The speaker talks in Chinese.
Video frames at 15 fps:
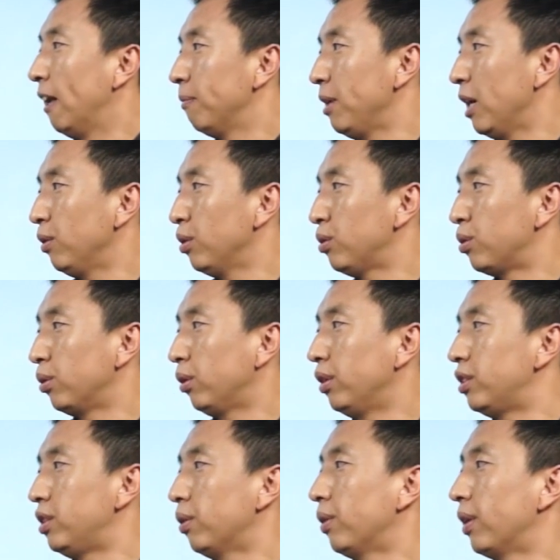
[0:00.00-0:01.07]
面对许多
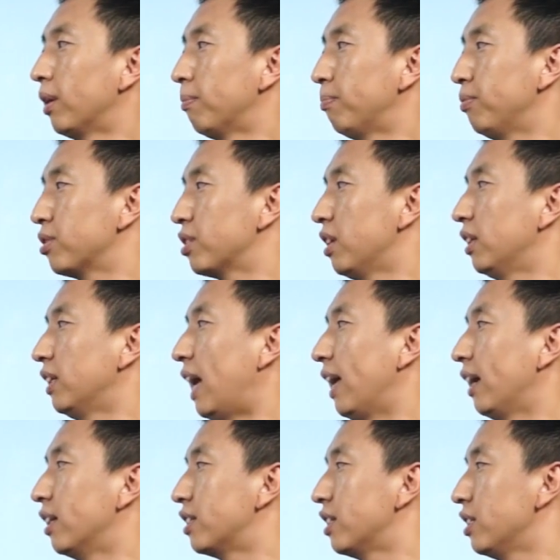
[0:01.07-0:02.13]
的机会，不知道
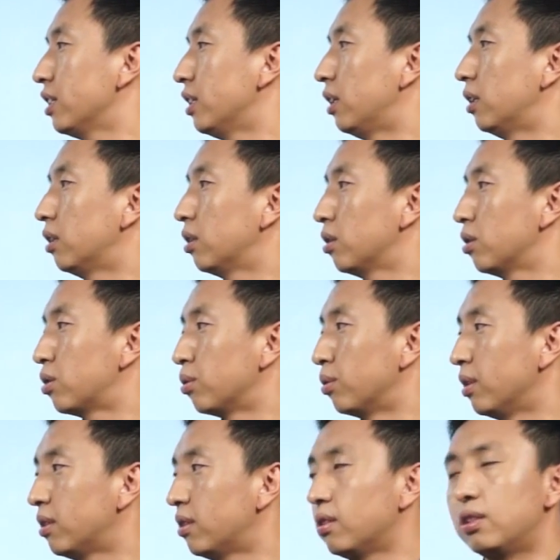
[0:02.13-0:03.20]
哪一个真正属
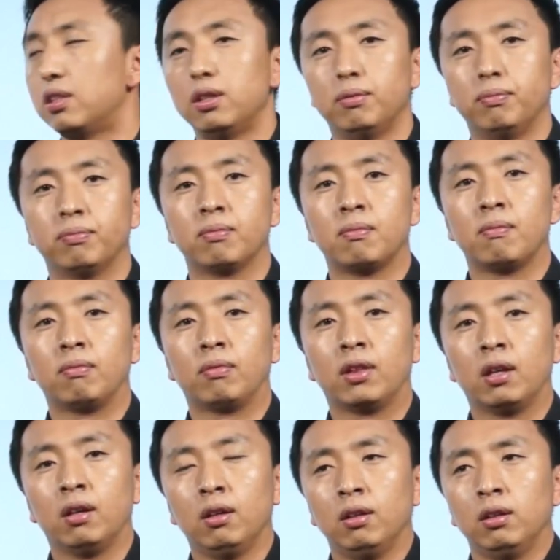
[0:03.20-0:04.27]
于自己。
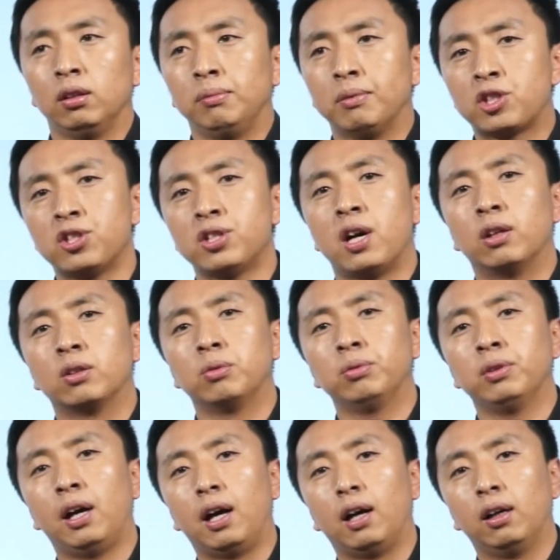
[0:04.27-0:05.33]
那么市场
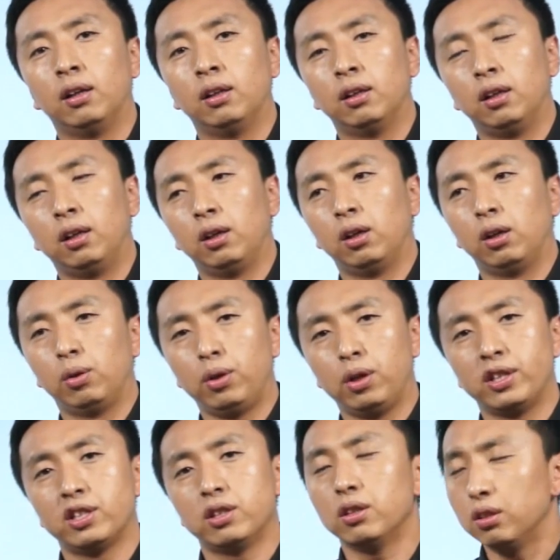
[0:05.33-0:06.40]
中呢，啊，
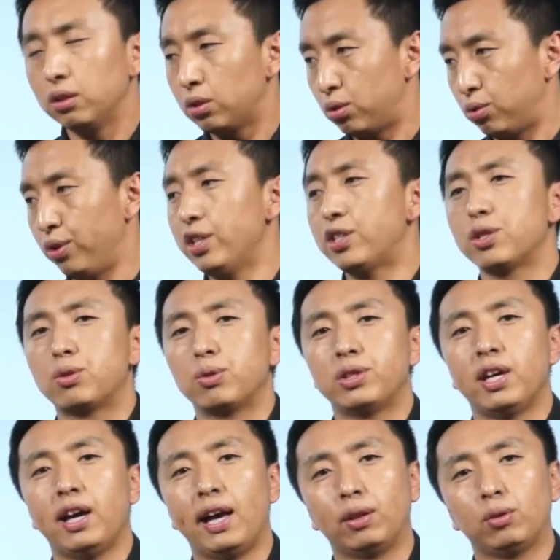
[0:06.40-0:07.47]
会随时出
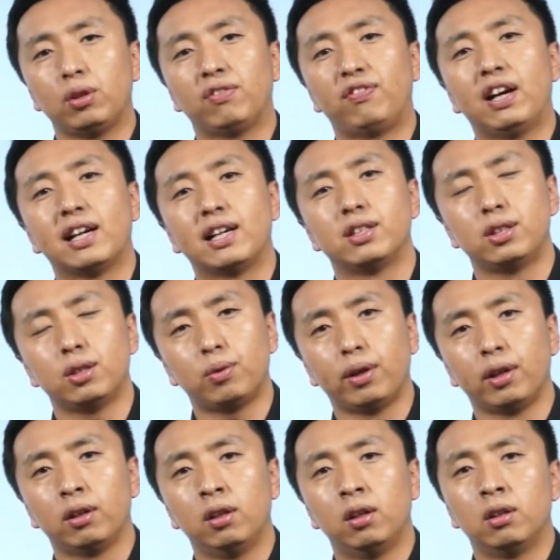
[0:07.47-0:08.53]
现很多的发展机
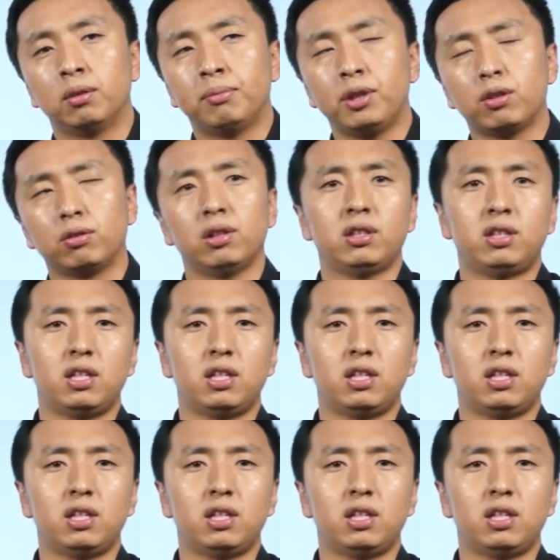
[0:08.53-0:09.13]
会。那么有的